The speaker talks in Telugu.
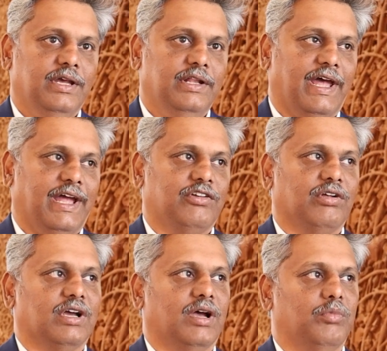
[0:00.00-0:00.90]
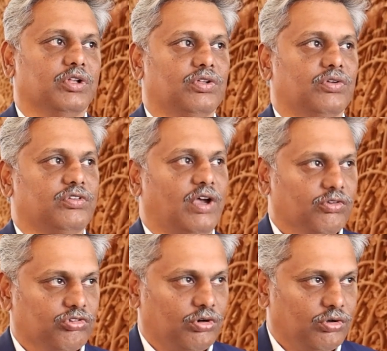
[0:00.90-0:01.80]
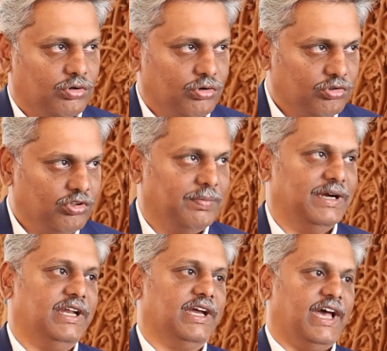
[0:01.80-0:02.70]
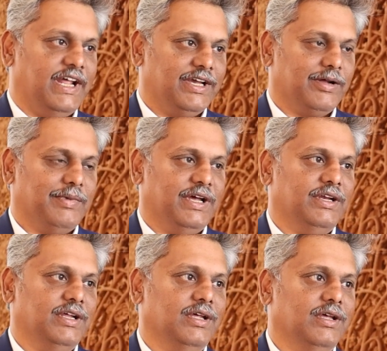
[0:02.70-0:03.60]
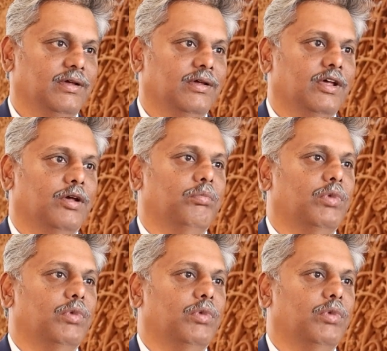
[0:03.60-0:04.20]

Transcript: ఇది యాక్చువల్గా మొత్తం సంవత్సరం రోజులు పట్టే కార్యక్రమాన్ని Hmm.